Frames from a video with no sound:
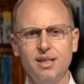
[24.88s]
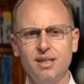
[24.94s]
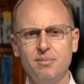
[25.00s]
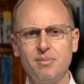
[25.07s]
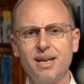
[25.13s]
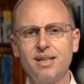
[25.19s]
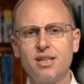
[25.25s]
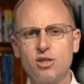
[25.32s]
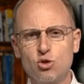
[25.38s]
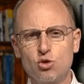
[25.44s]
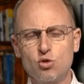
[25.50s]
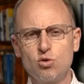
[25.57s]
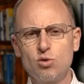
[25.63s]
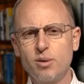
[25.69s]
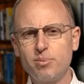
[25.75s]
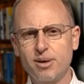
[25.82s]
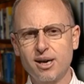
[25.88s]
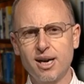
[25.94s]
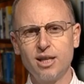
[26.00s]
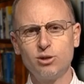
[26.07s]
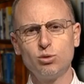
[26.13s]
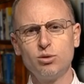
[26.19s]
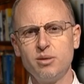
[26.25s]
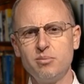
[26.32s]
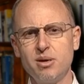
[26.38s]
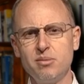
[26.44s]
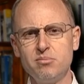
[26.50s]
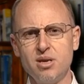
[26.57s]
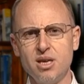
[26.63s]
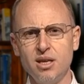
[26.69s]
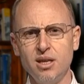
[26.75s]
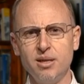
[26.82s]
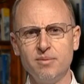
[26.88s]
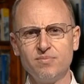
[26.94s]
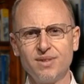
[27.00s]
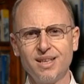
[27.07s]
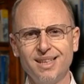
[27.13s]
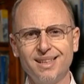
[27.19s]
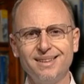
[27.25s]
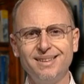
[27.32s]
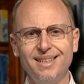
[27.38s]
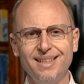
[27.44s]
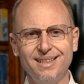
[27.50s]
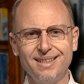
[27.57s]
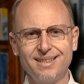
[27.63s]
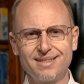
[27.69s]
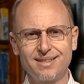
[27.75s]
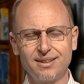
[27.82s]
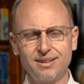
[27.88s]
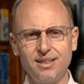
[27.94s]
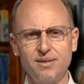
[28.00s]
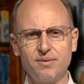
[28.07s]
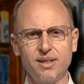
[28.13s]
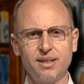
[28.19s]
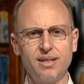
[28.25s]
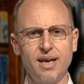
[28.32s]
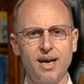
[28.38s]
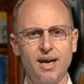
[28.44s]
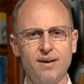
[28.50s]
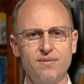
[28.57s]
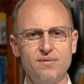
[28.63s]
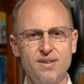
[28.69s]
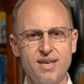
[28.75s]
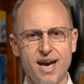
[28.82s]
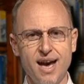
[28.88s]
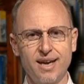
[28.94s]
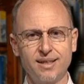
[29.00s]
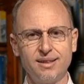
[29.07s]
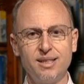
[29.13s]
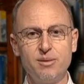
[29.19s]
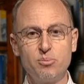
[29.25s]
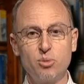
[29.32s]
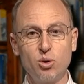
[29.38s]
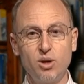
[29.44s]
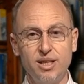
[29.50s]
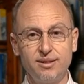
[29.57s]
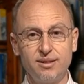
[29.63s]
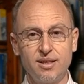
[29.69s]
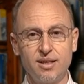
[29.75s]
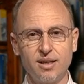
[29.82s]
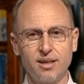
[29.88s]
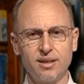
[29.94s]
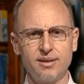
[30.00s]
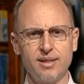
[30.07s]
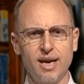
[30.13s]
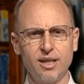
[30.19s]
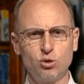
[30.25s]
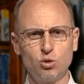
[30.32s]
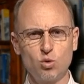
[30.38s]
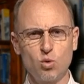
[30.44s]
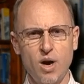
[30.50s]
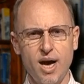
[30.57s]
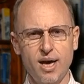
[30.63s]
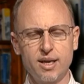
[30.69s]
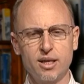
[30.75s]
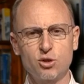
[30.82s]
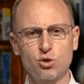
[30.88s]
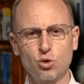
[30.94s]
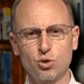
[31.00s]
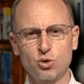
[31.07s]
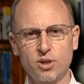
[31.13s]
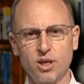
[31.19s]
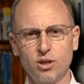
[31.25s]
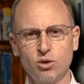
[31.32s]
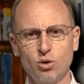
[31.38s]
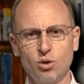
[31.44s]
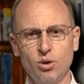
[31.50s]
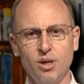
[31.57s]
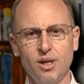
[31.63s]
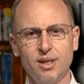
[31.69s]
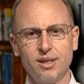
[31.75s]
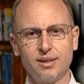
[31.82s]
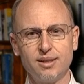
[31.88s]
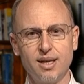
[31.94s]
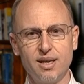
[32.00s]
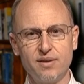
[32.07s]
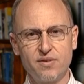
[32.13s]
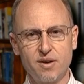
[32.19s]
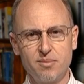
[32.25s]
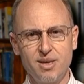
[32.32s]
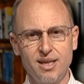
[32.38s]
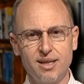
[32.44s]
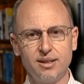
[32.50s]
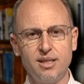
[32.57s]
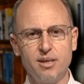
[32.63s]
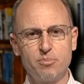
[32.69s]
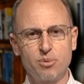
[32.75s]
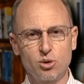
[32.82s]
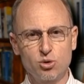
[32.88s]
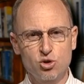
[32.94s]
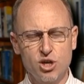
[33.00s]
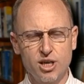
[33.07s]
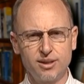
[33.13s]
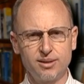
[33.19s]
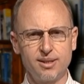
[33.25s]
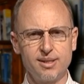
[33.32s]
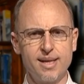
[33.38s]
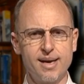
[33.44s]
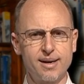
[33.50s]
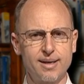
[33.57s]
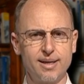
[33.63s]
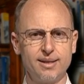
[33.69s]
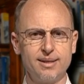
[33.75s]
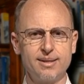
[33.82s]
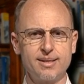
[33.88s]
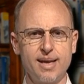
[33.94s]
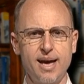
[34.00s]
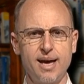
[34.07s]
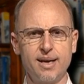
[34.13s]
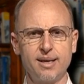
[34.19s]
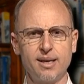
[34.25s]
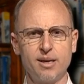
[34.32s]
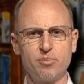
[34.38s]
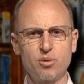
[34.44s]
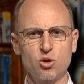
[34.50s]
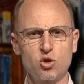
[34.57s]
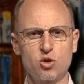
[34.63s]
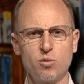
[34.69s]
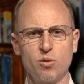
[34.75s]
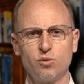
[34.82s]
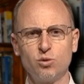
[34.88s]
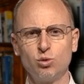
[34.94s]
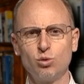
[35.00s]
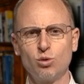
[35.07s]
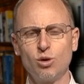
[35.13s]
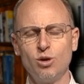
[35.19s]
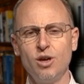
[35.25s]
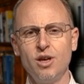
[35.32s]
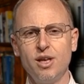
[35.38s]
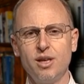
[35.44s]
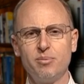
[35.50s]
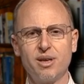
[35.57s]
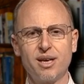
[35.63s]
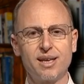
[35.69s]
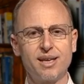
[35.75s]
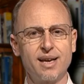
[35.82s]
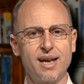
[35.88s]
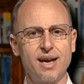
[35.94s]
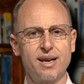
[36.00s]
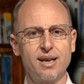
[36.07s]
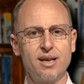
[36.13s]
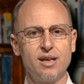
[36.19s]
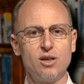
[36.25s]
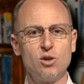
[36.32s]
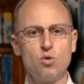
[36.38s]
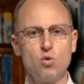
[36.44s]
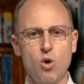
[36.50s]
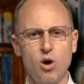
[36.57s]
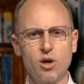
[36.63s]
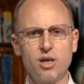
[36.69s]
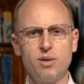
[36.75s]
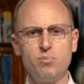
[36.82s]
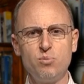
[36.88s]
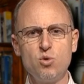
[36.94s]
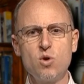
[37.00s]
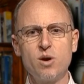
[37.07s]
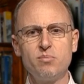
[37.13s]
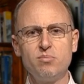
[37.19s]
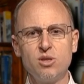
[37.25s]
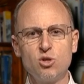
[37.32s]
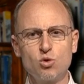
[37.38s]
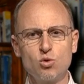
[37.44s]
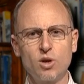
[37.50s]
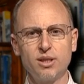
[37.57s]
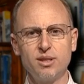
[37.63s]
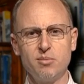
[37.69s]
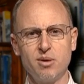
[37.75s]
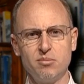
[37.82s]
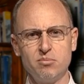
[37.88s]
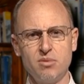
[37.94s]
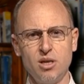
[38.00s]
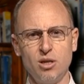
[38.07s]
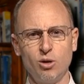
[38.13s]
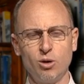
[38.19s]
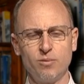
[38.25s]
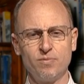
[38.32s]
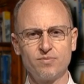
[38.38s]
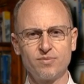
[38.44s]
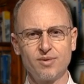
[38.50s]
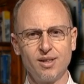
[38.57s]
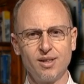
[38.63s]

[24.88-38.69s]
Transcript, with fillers: ma nessuno ha parlato di bambini, di iniziative da avviare, di politiche da attuare a sostegno delle famiglie, di progetti da realizzare nel prossimo futuro per creare luoghi più a misura di bambino.